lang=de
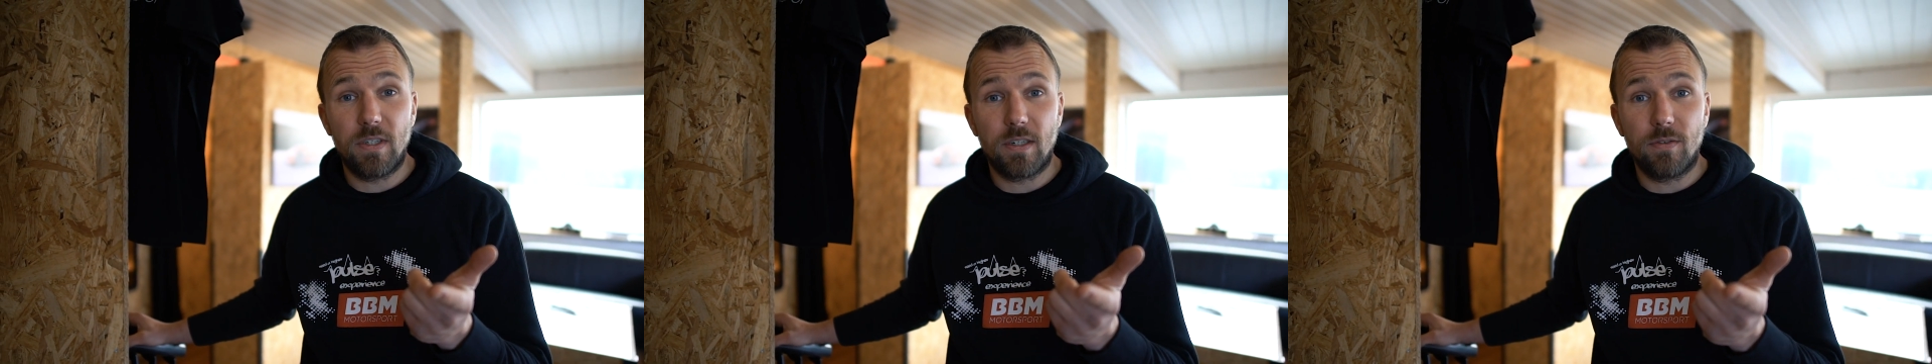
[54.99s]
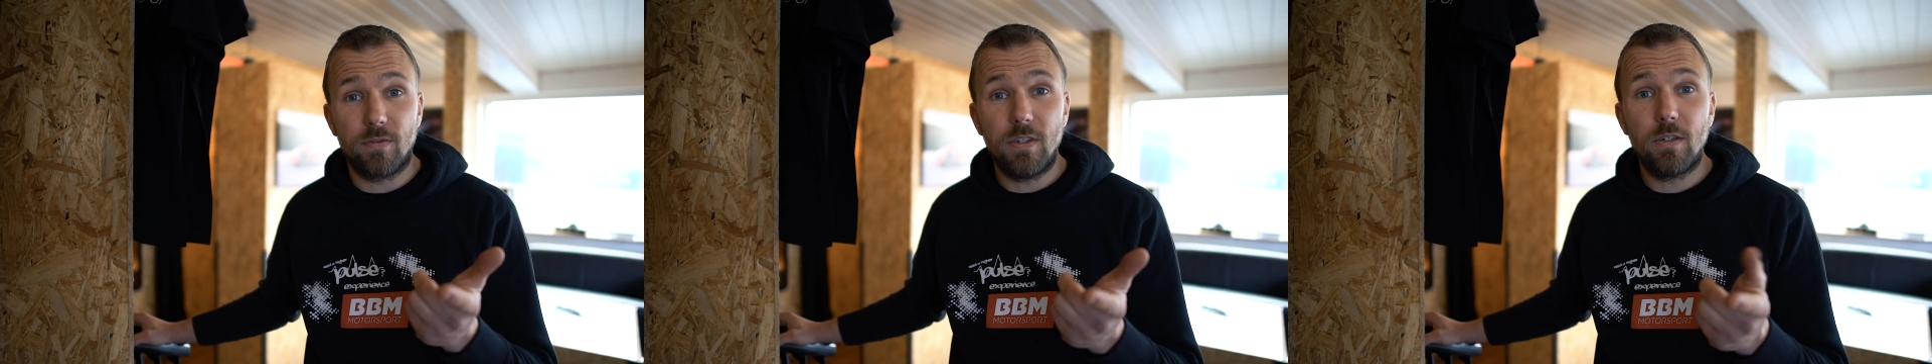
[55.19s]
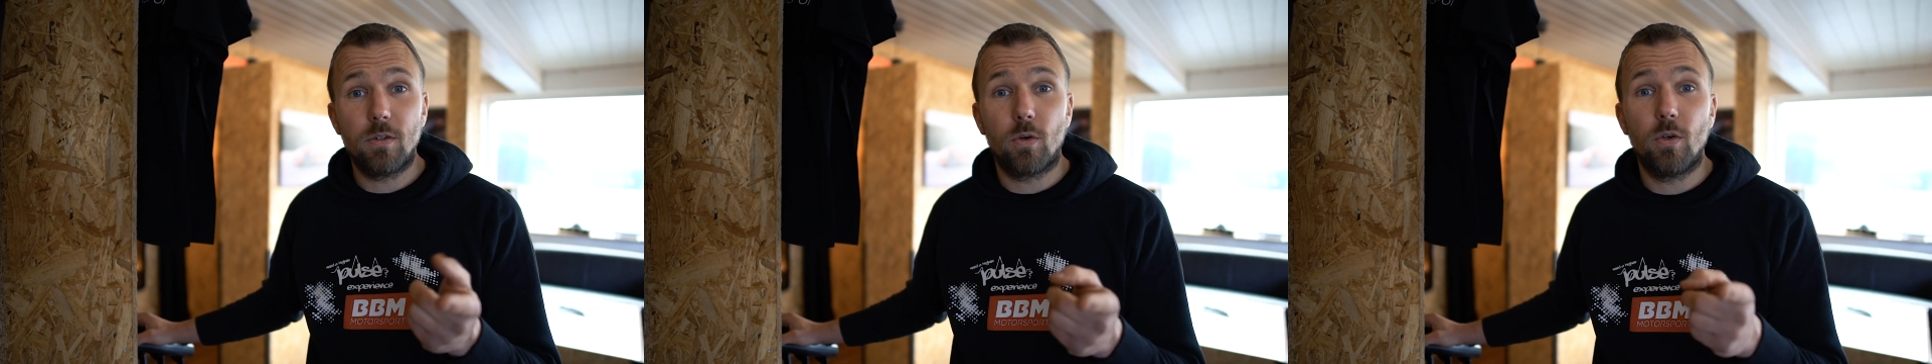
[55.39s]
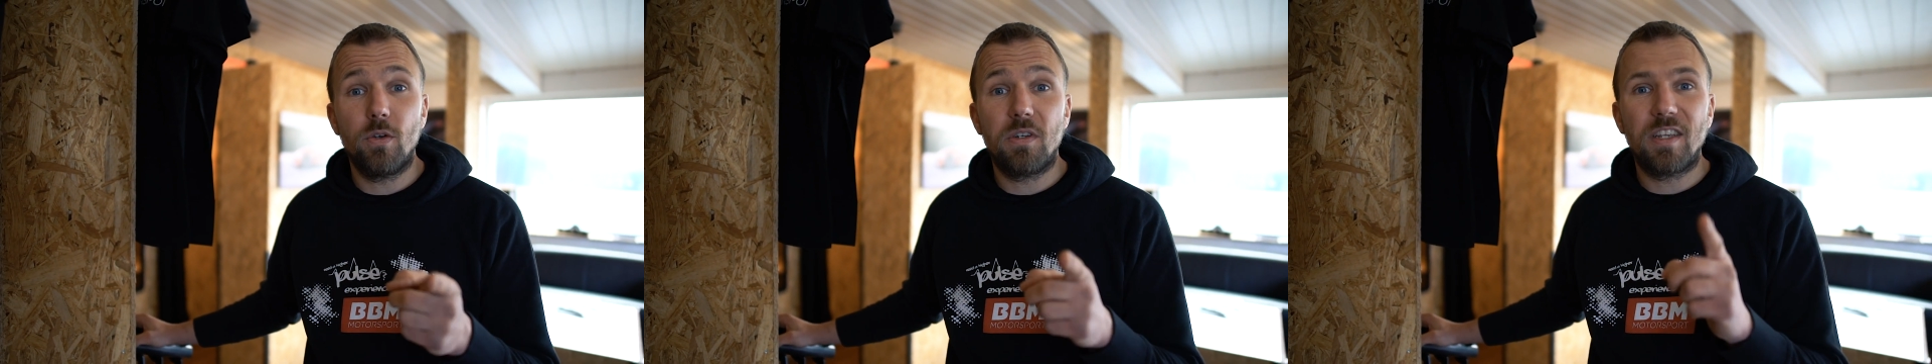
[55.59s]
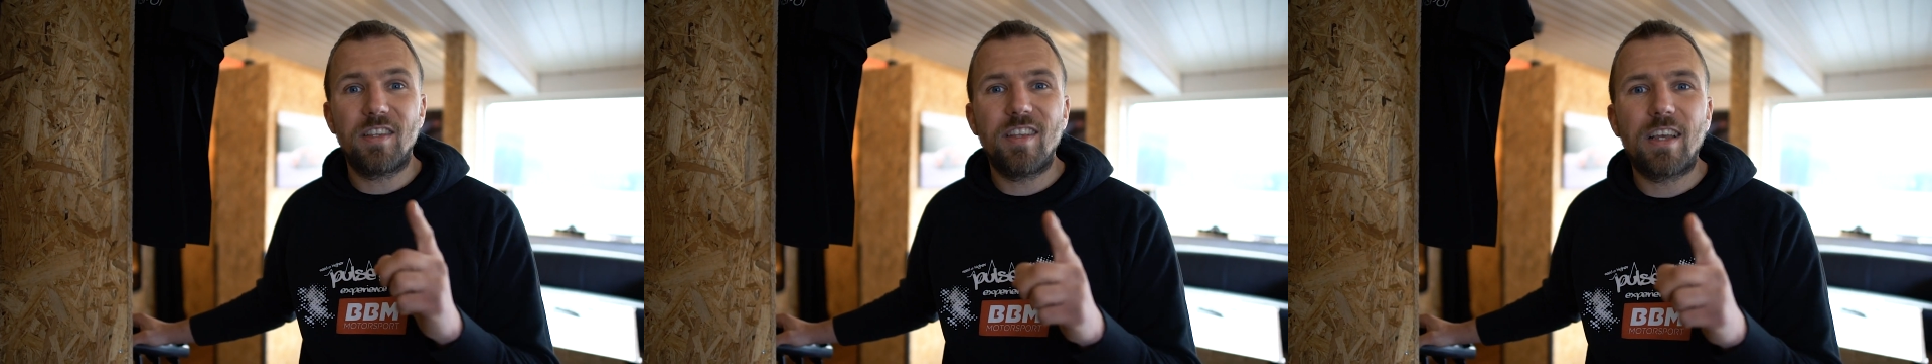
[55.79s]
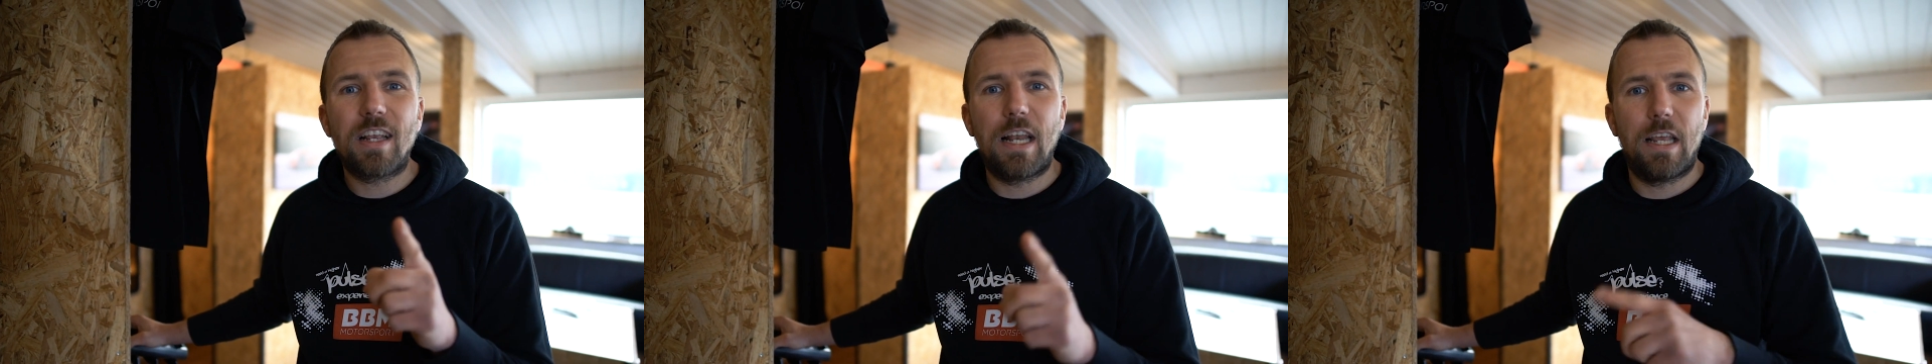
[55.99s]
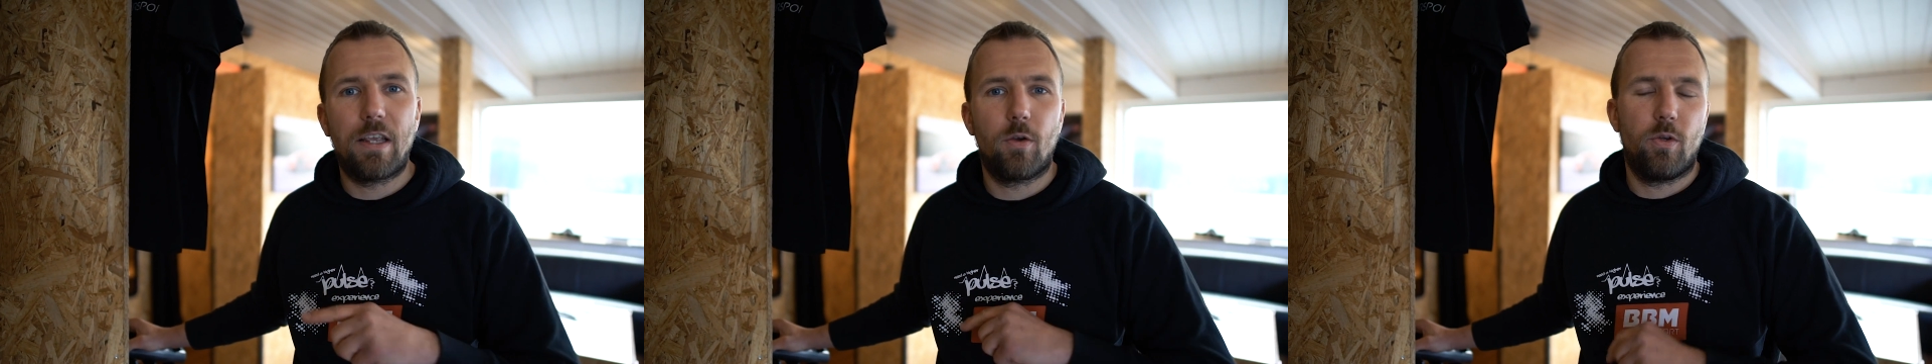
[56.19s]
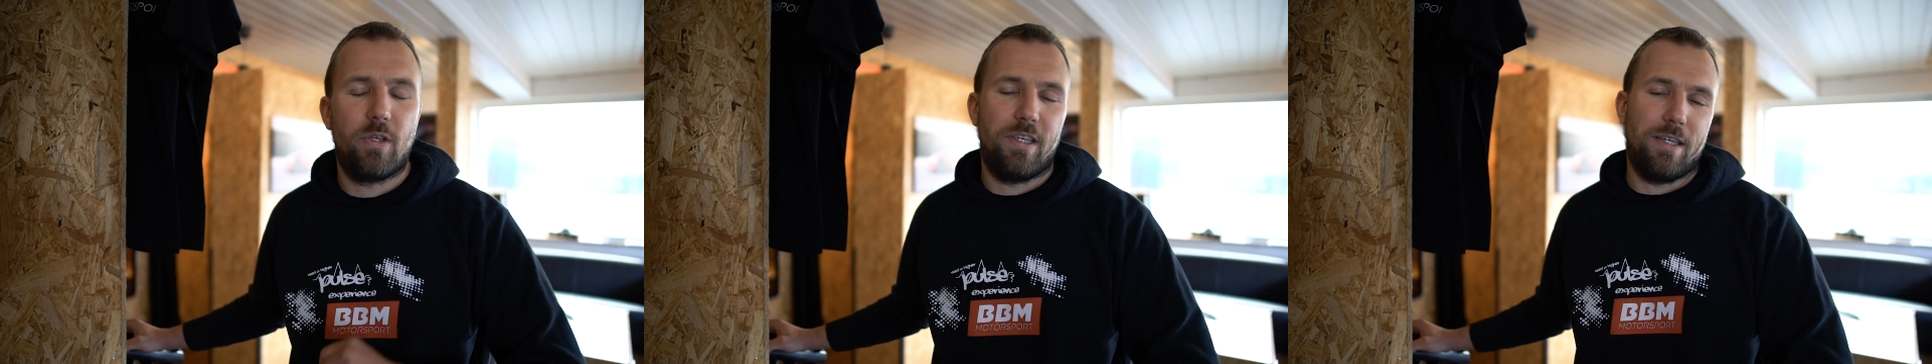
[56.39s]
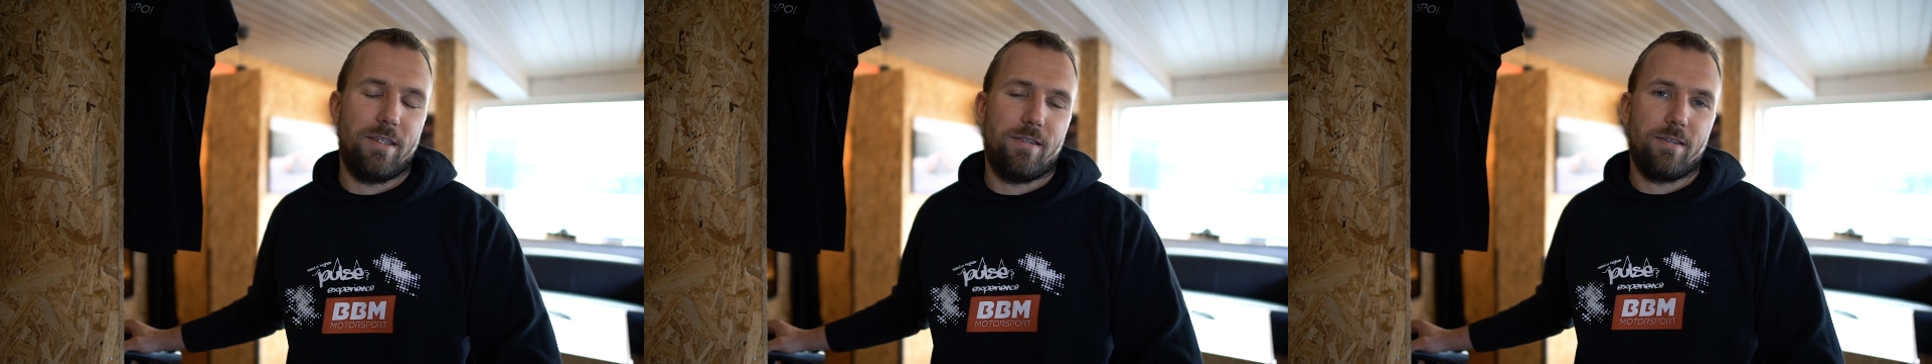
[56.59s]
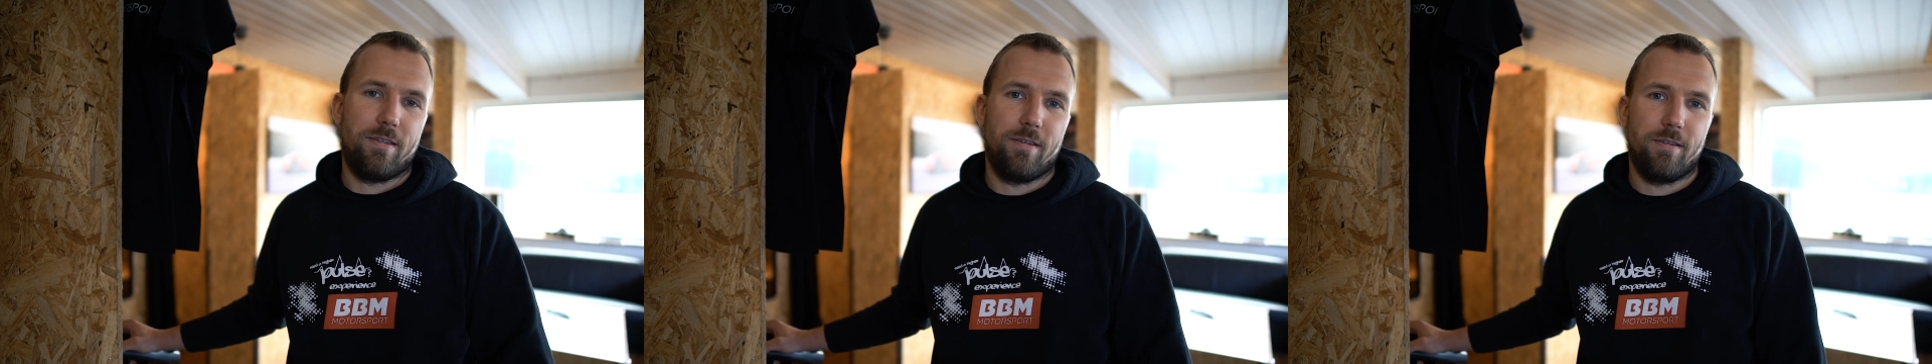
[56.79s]
ihr gewinnen könnt, das erkläre ich euch
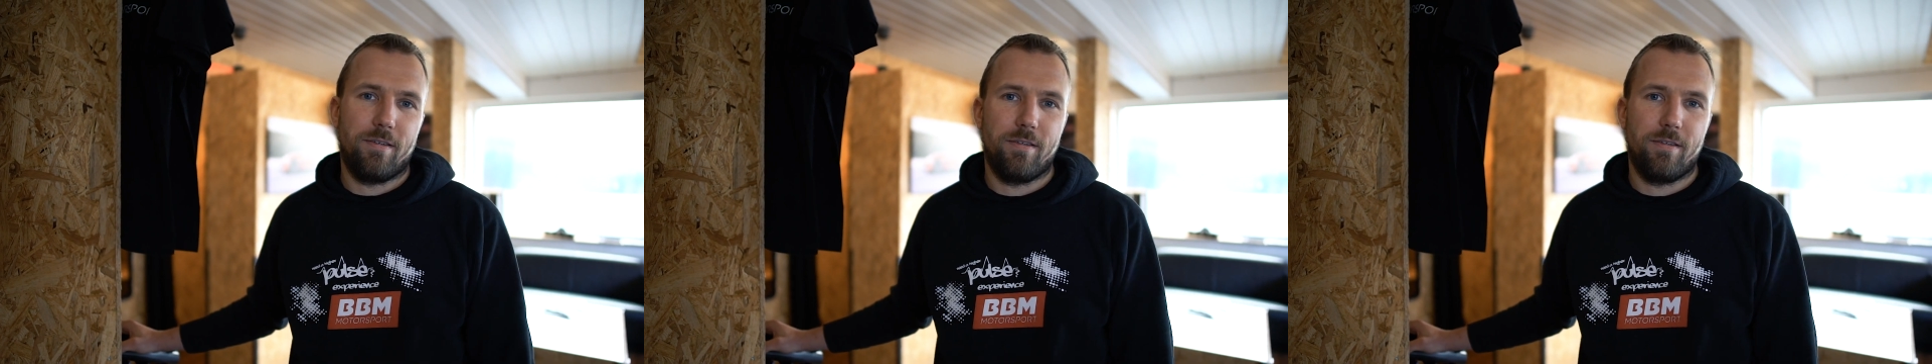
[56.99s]
jetzt.